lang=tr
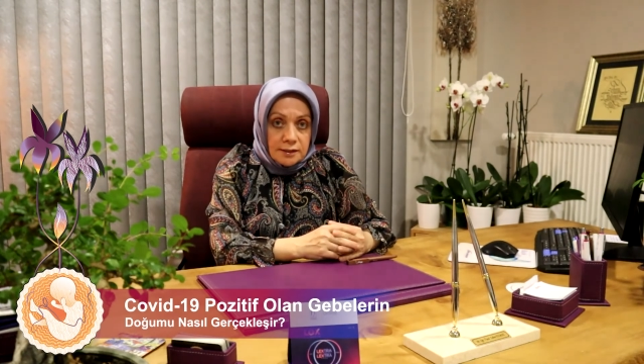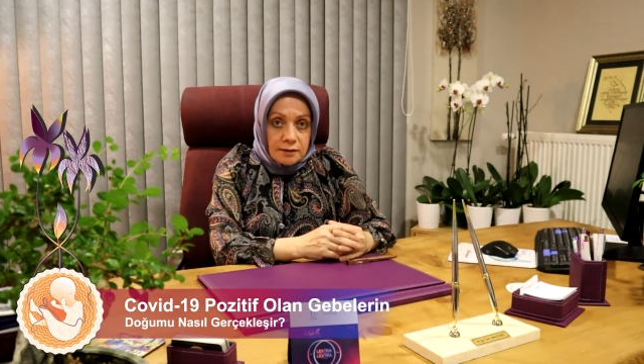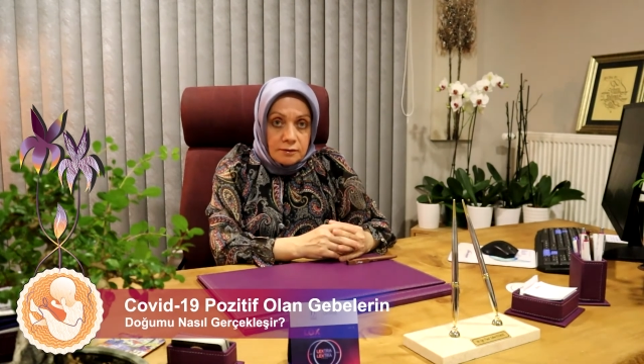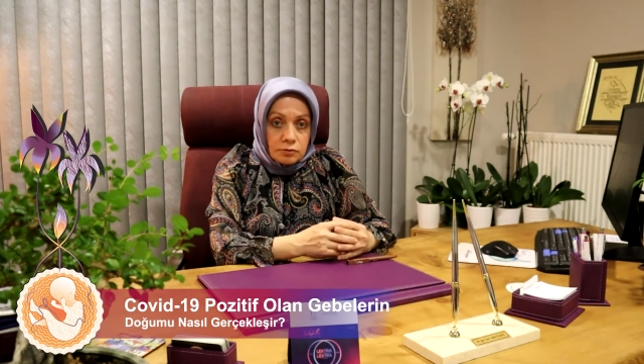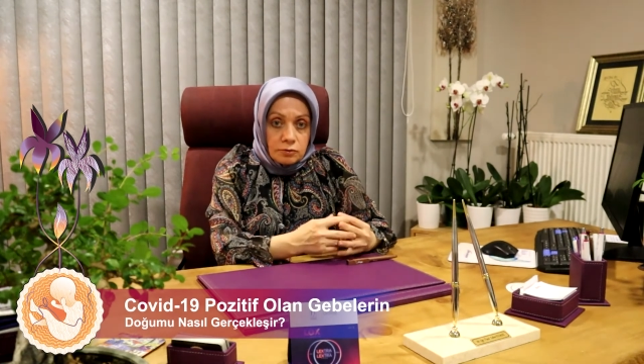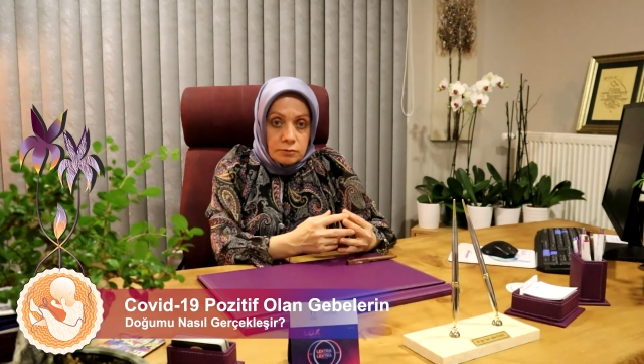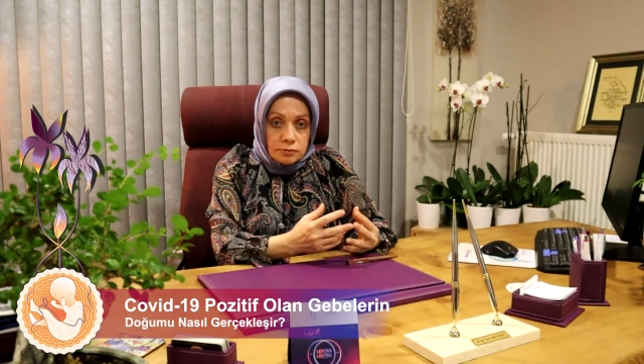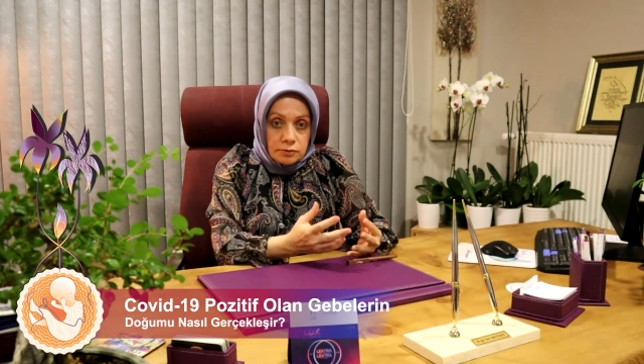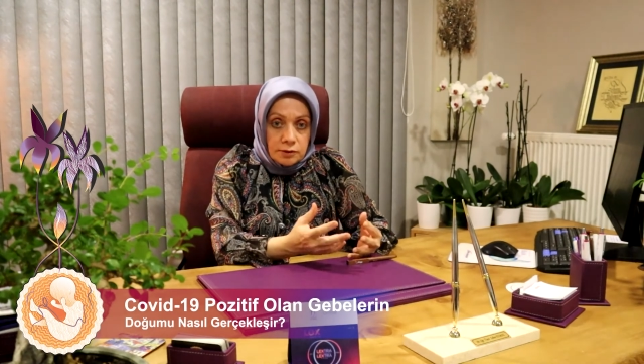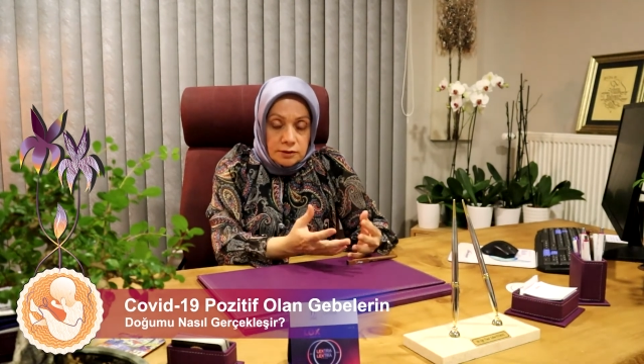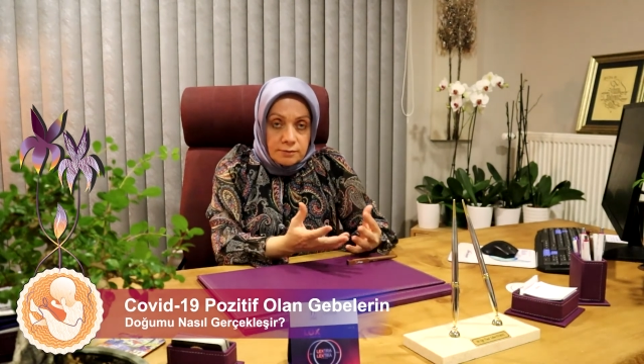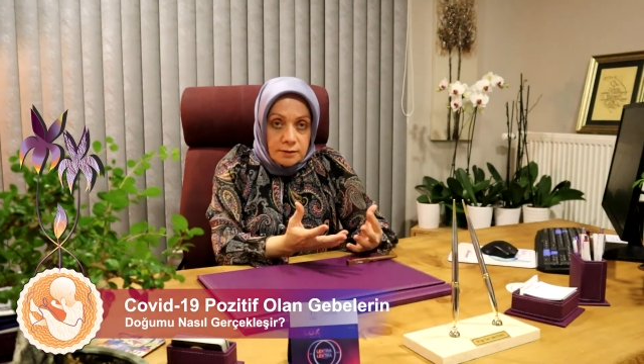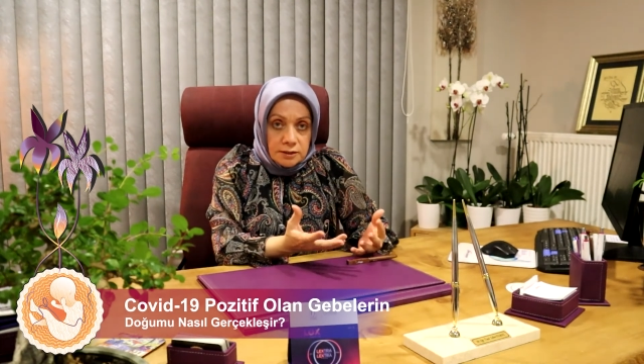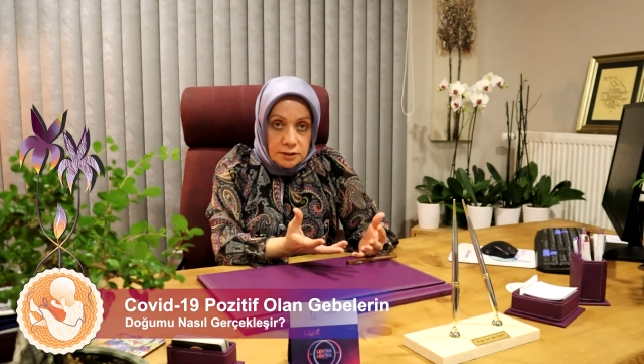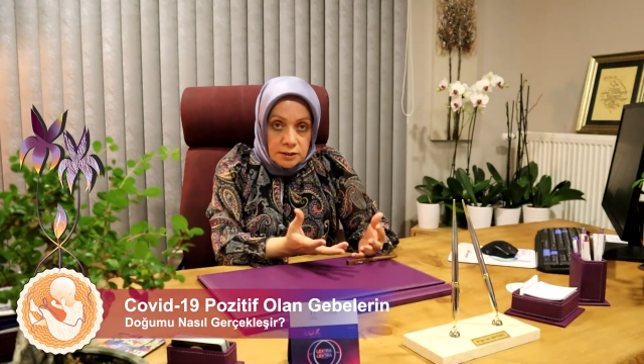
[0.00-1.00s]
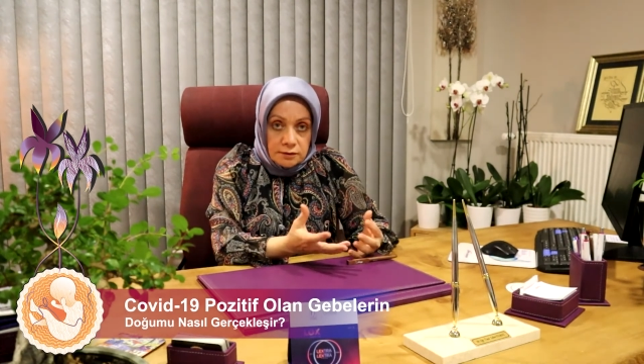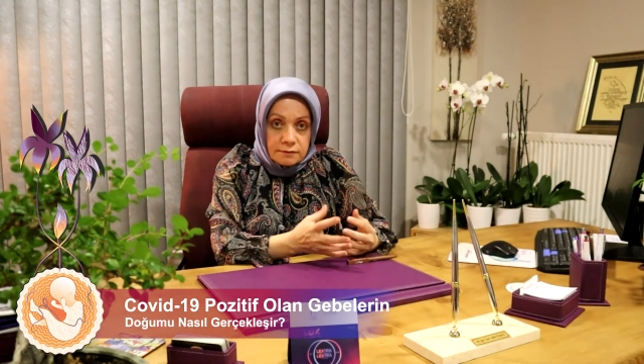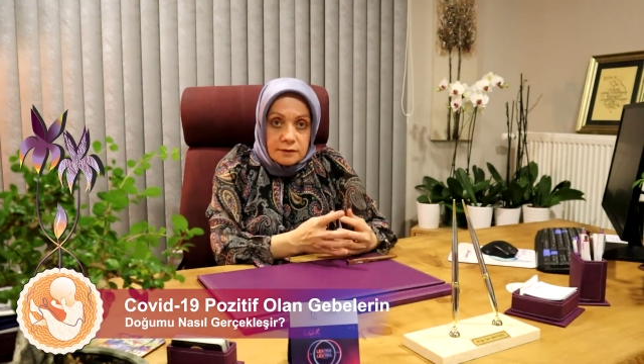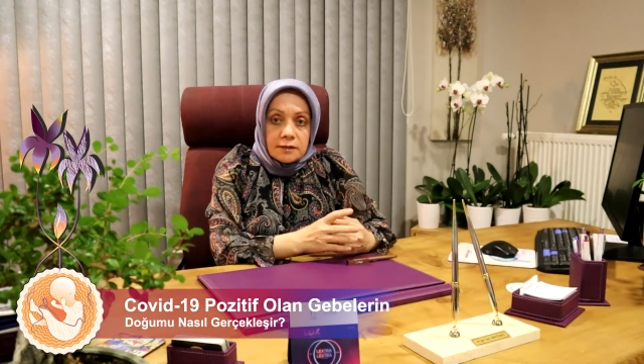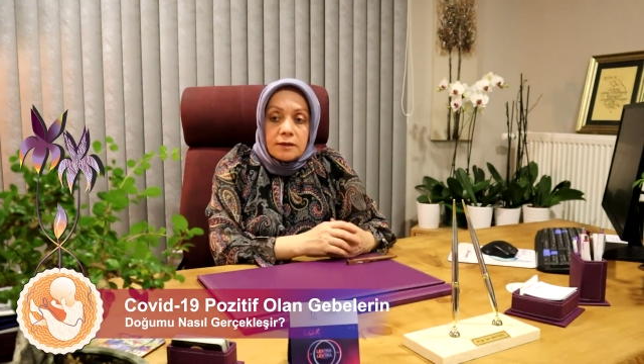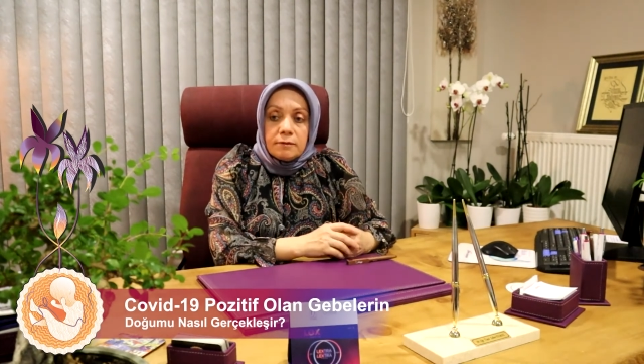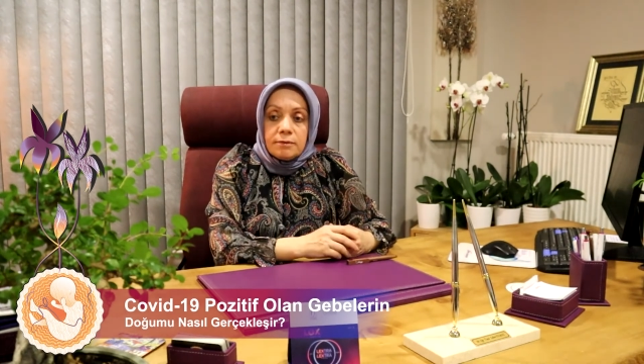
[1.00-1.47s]
yani doğum süreci başladı
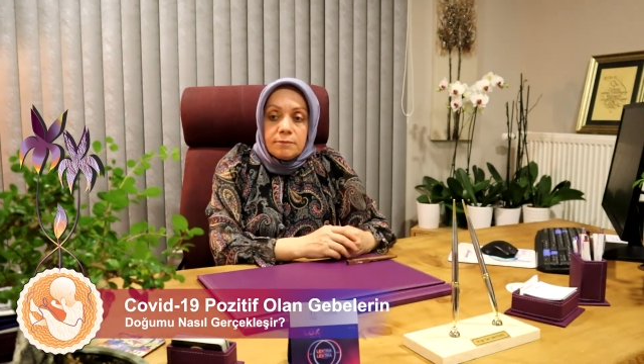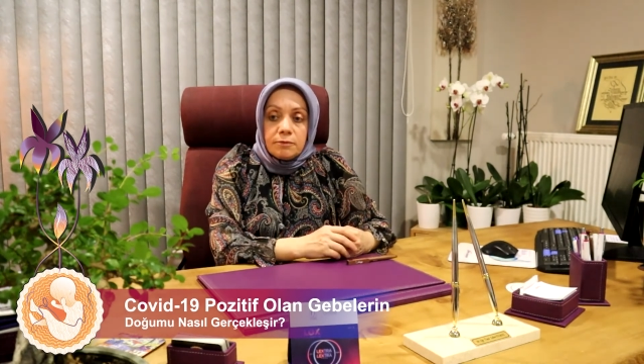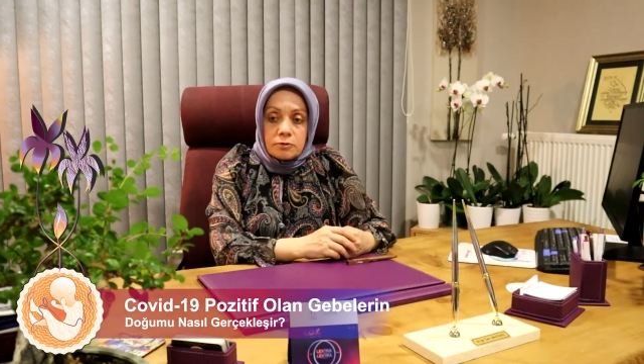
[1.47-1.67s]
ve gebe